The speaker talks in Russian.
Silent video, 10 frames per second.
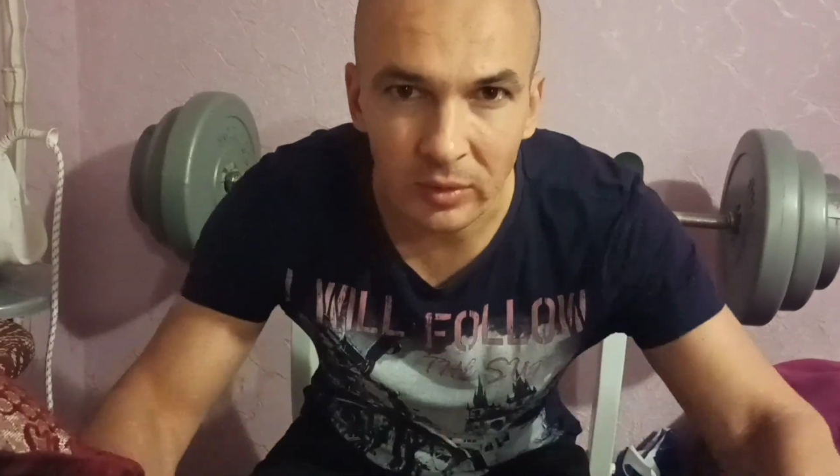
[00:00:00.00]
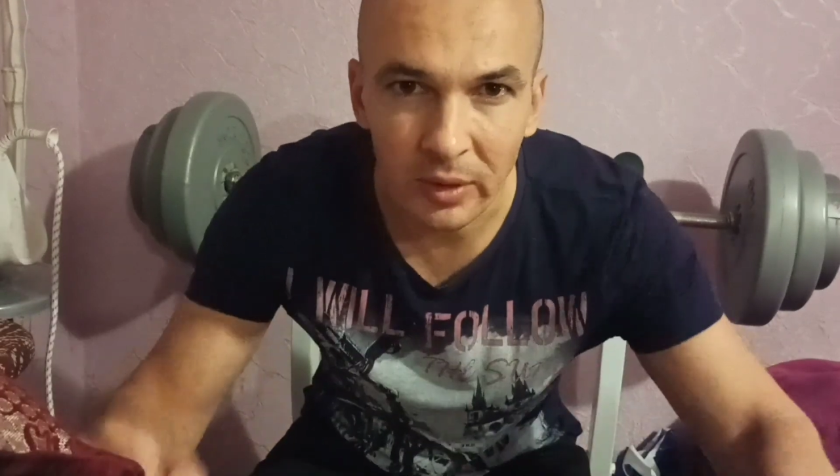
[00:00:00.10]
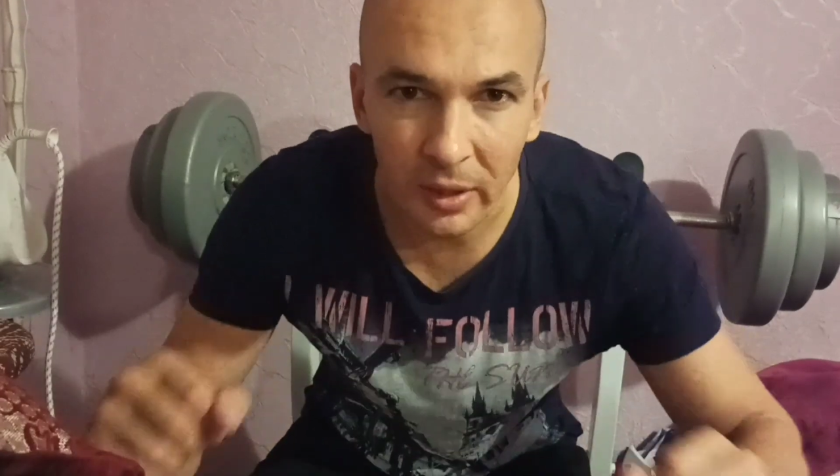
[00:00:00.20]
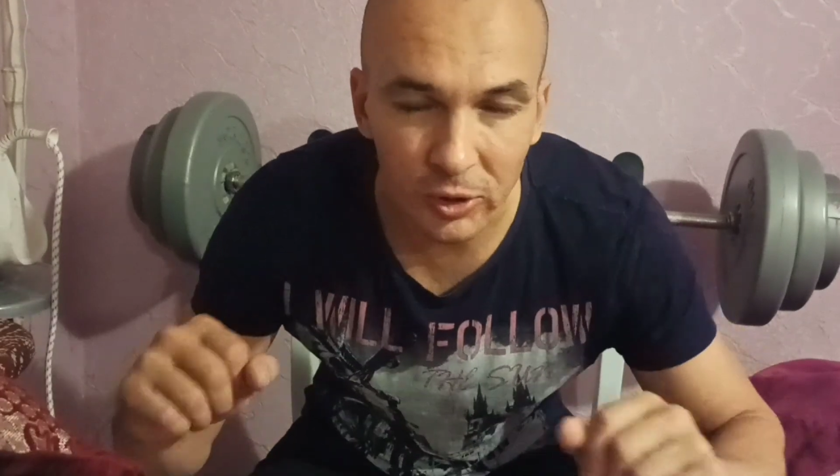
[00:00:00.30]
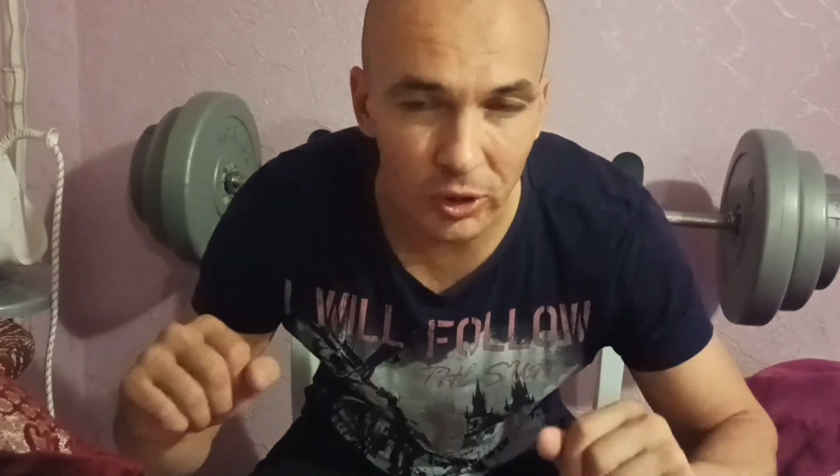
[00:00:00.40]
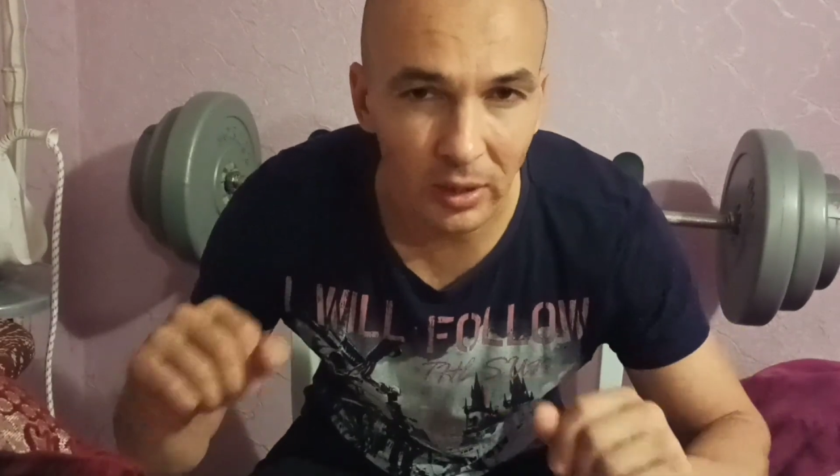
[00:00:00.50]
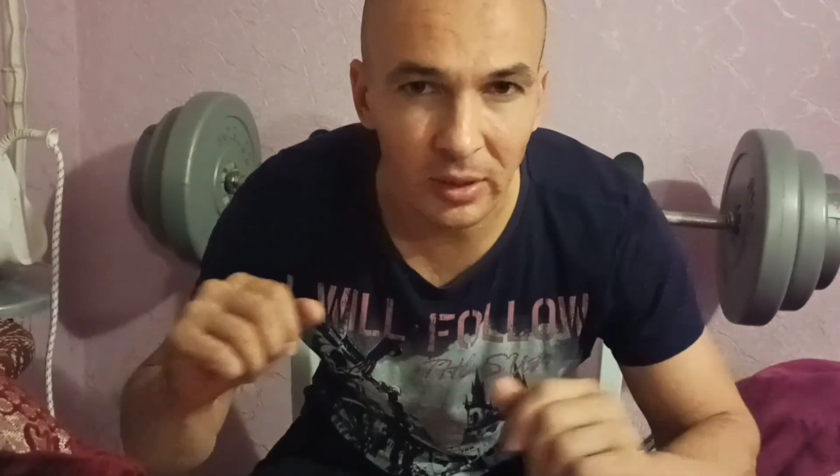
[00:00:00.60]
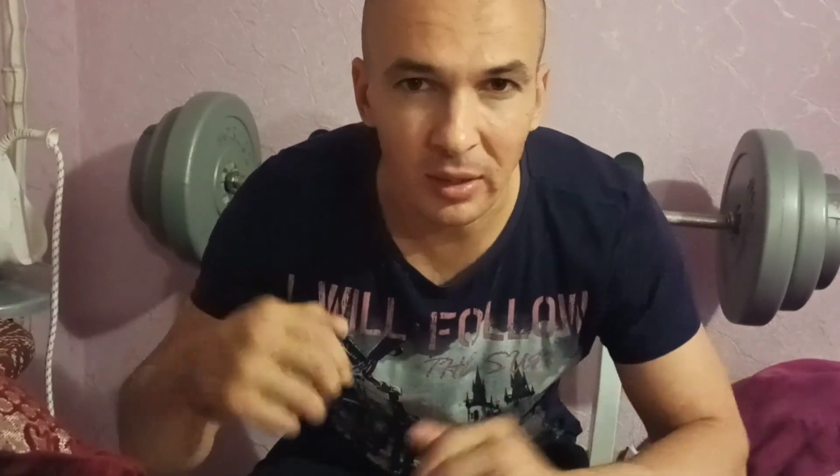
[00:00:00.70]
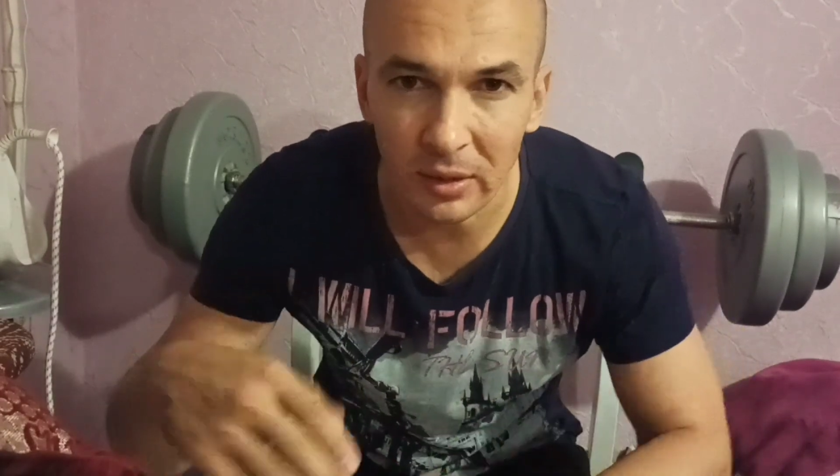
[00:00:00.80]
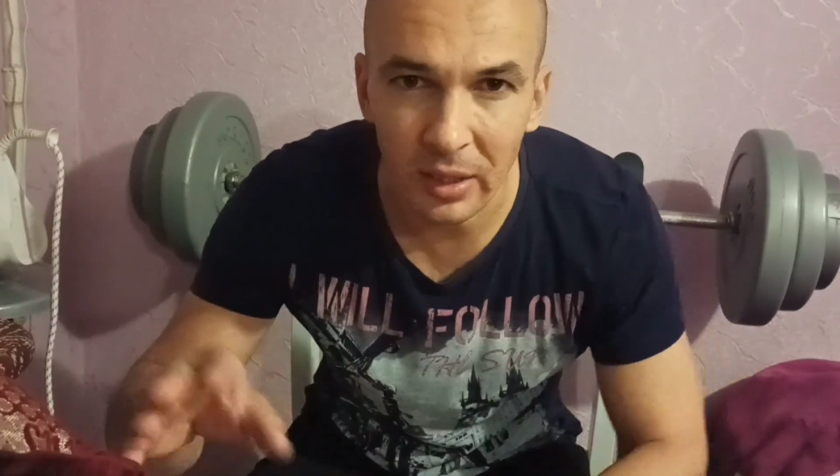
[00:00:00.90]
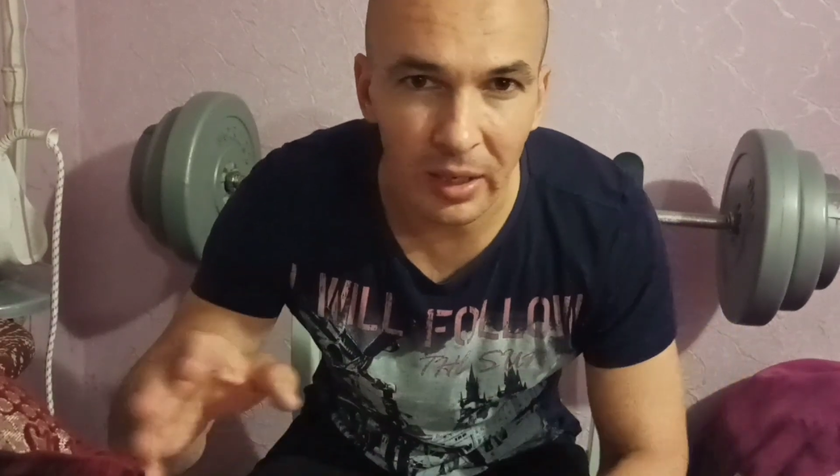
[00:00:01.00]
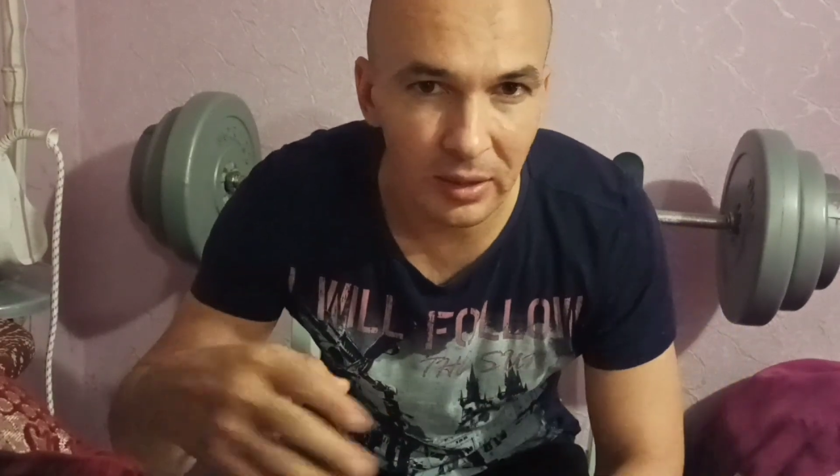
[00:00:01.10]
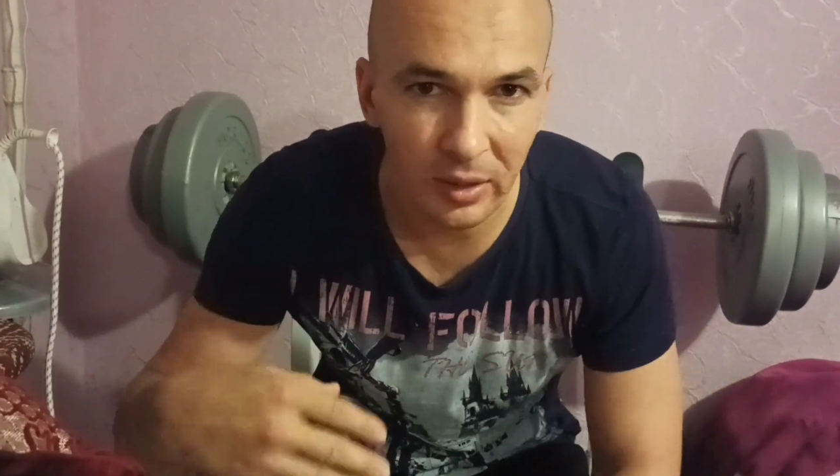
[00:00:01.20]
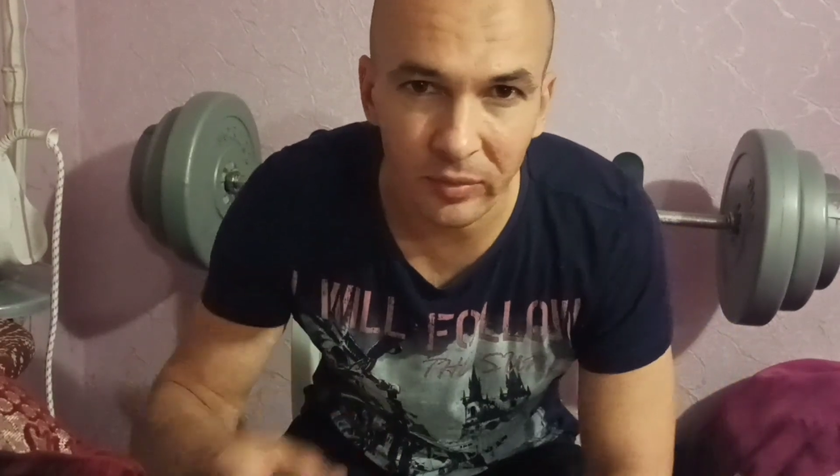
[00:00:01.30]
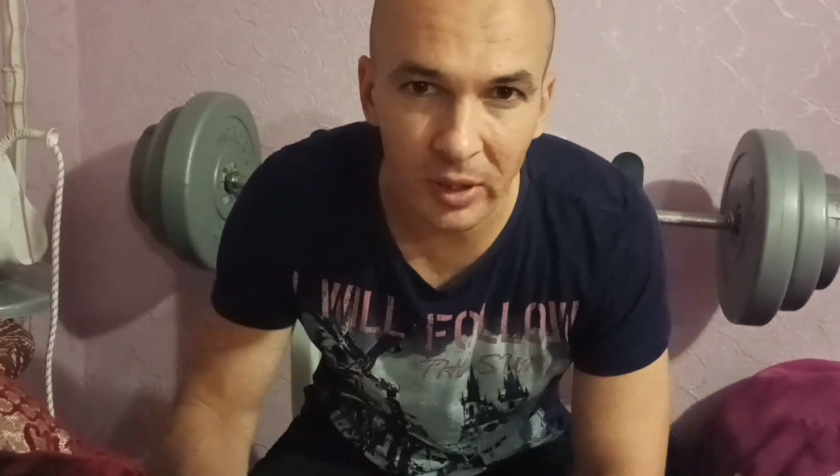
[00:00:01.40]
да, штанга
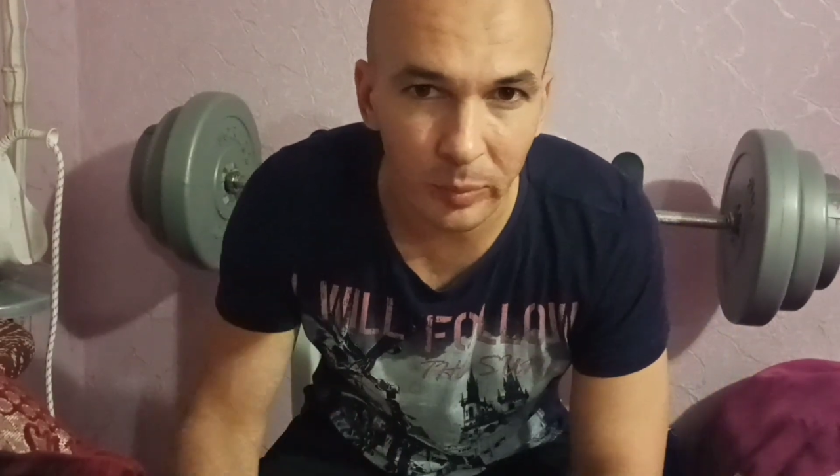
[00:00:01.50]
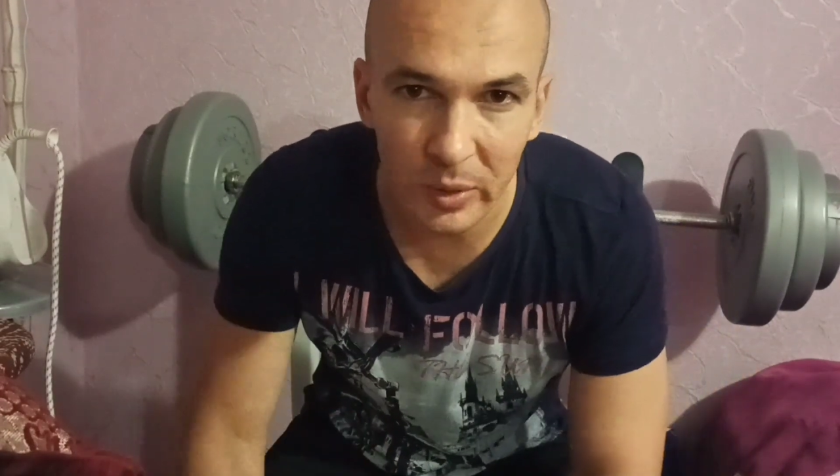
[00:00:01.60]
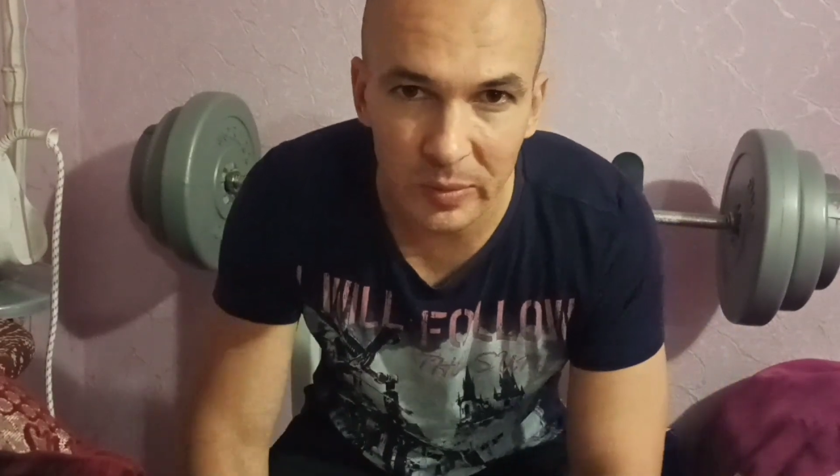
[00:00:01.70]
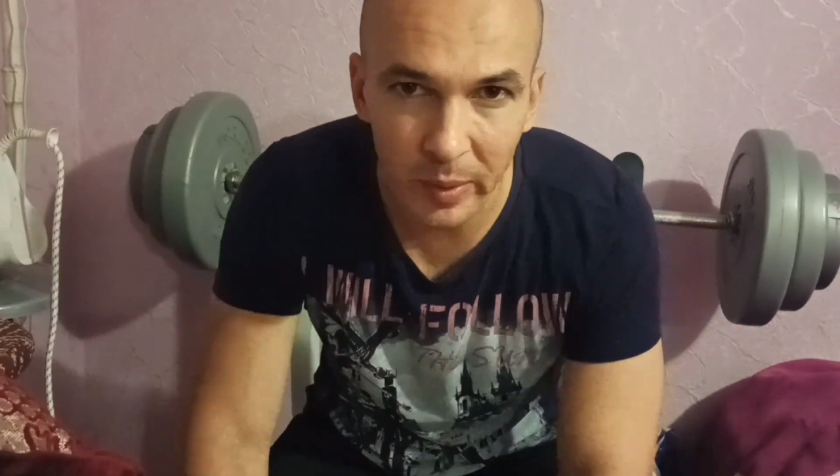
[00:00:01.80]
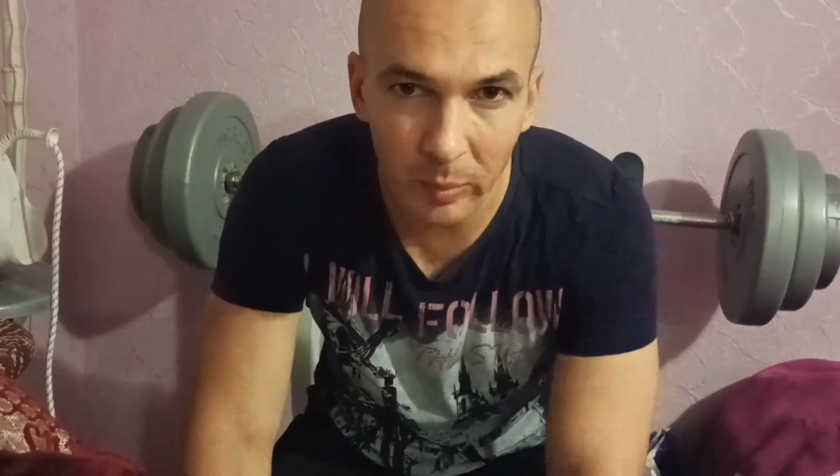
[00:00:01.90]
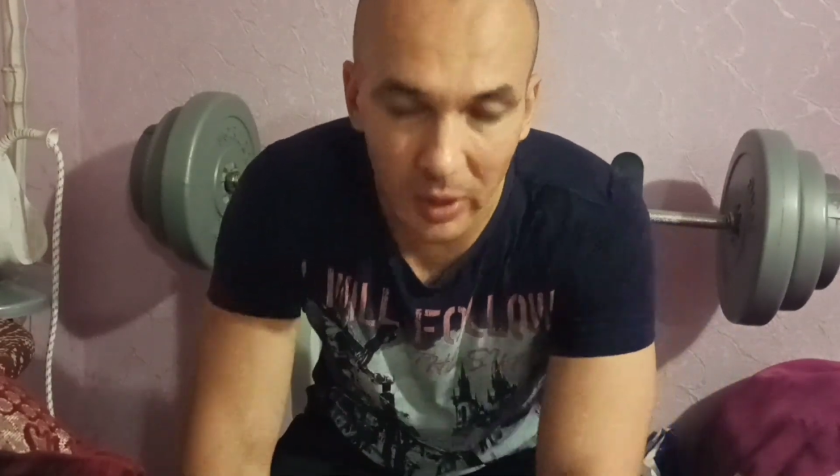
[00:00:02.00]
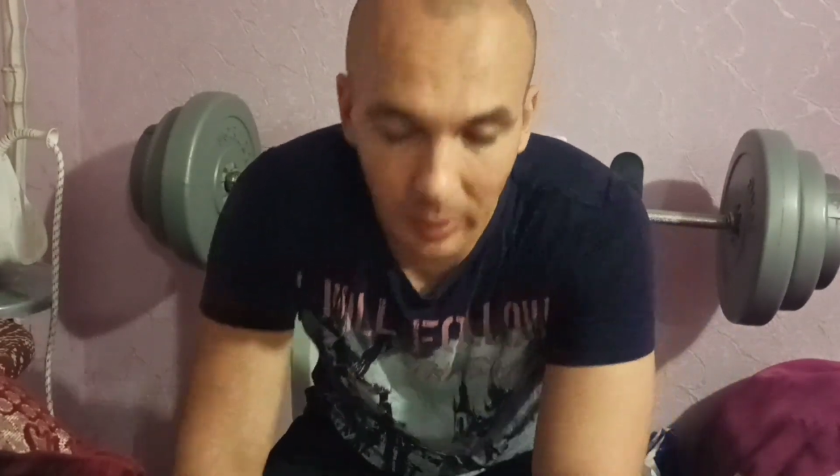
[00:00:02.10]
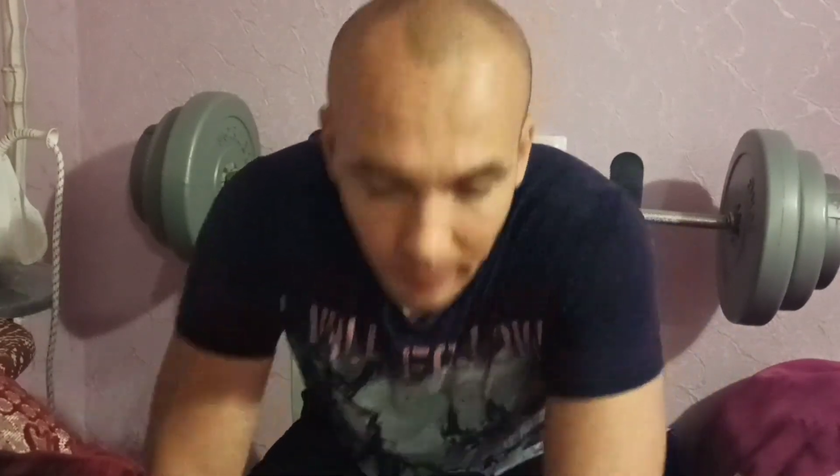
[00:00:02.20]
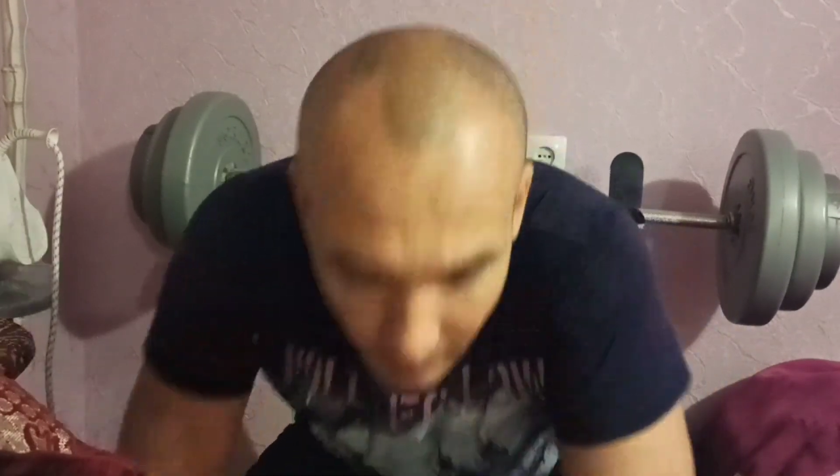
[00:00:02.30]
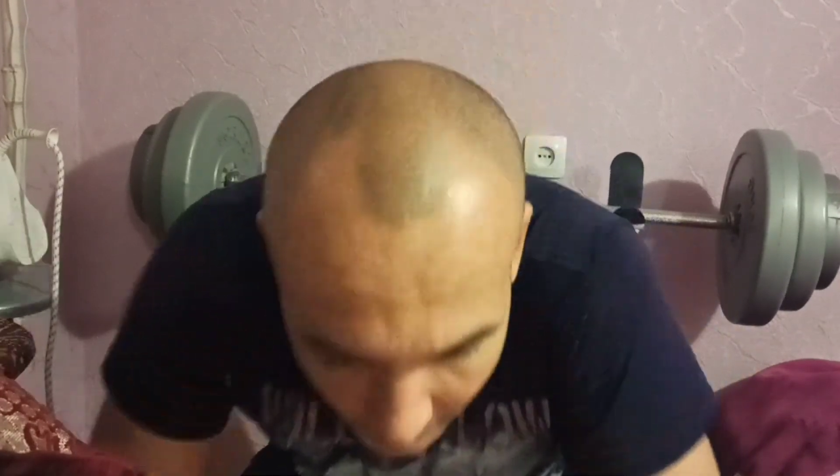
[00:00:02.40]
летает наверх без проблем.